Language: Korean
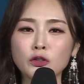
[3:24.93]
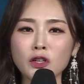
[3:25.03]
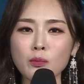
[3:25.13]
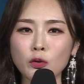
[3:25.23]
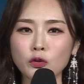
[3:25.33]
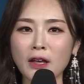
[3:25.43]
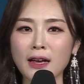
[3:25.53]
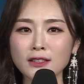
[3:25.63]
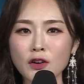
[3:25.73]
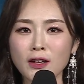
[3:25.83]
두 팀 모두
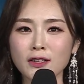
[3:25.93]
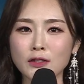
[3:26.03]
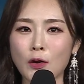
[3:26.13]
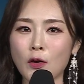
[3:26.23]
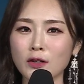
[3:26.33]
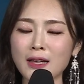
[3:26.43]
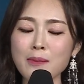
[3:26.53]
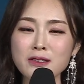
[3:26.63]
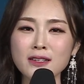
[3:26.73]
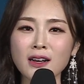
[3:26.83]
예선에서
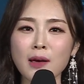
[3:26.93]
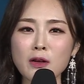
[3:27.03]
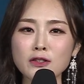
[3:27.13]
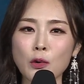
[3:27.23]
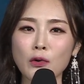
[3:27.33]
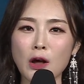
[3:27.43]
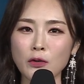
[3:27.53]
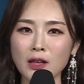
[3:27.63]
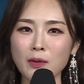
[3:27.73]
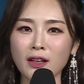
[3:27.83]
3승을 하면서
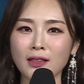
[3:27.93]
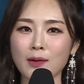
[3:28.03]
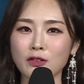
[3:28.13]
올라온 팀이기